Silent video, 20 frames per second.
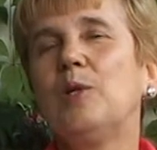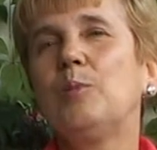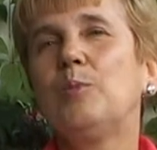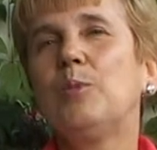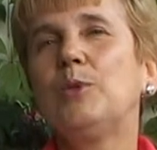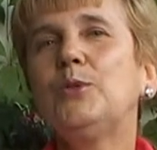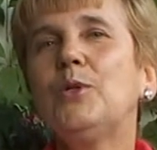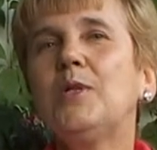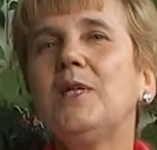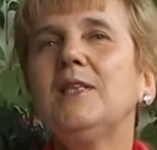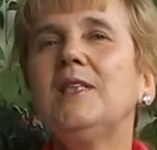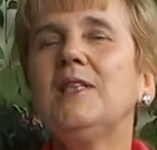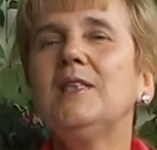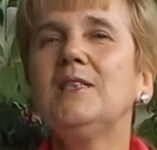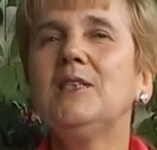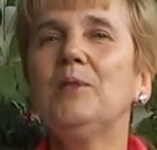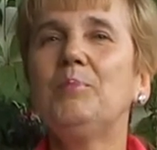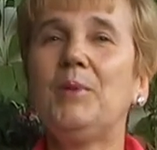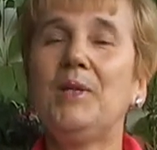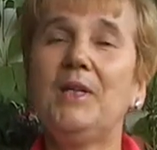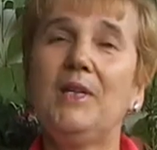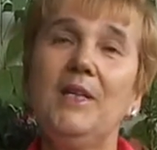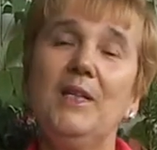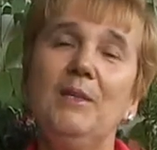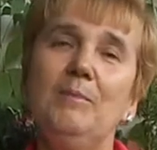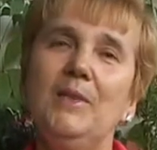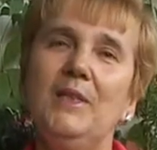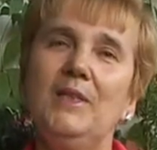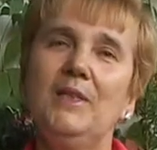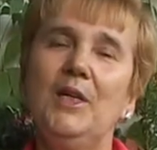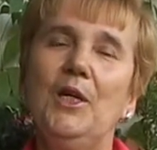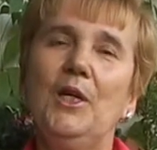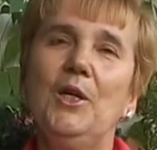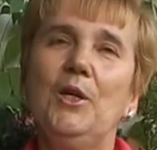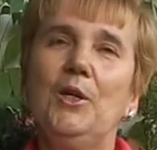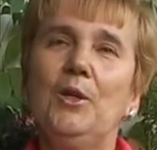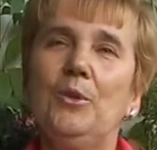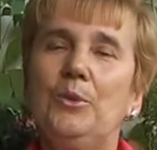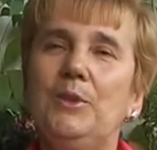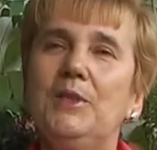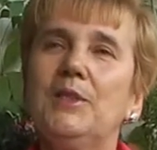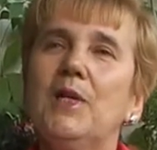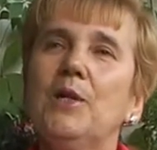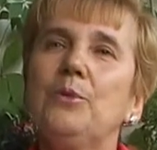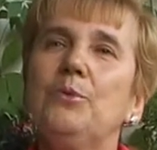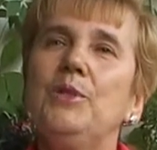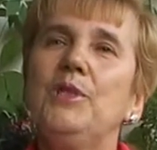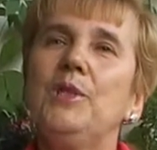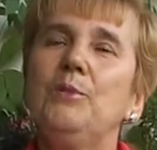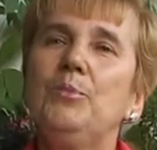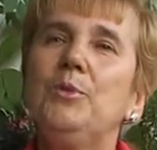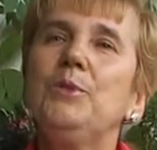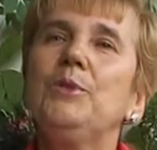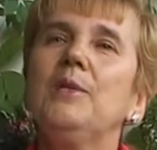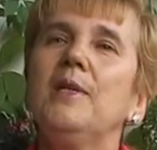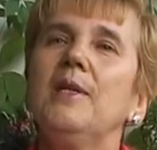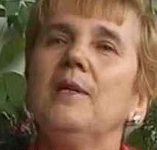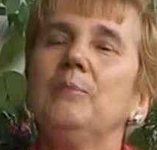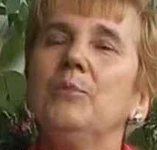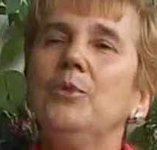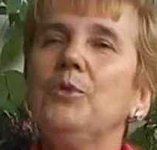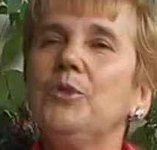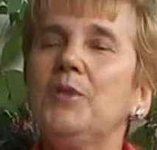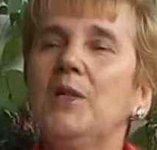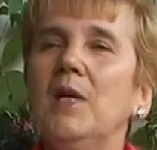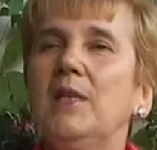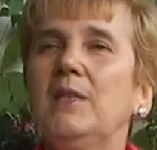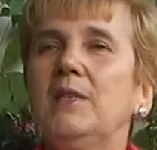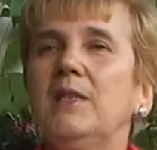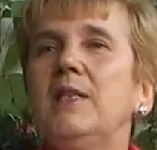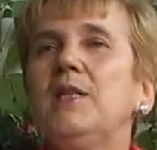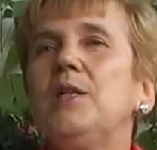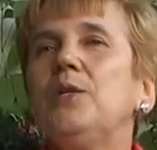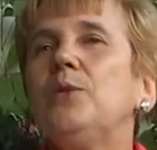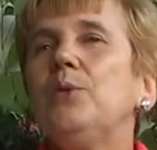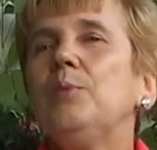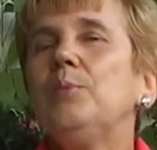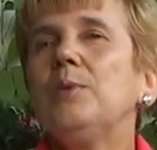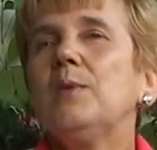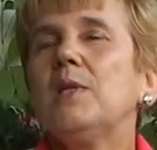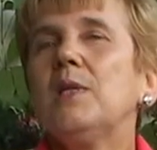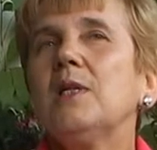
Полурадость не приемлет, хоть какой-нибудь для муж, для нее